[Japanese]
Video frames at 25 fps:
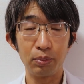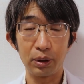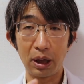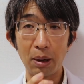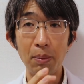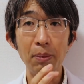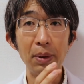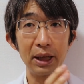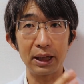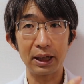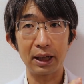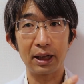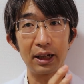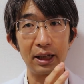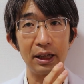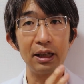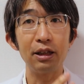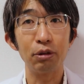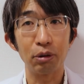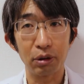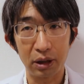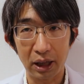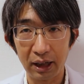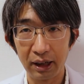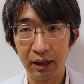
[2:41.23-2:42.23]
玄米だからい
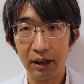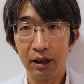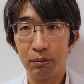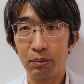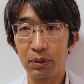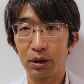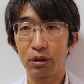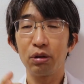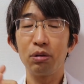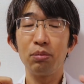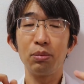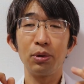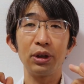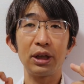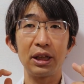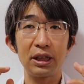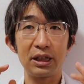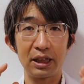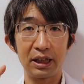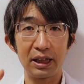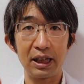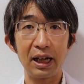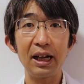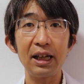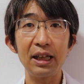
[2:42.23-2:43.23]
いとか、まあ、そういう問題
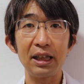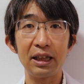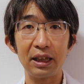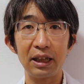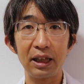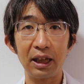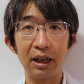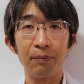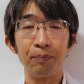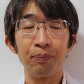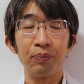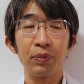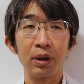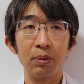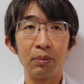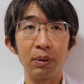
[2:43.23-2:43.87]
じゃないんで、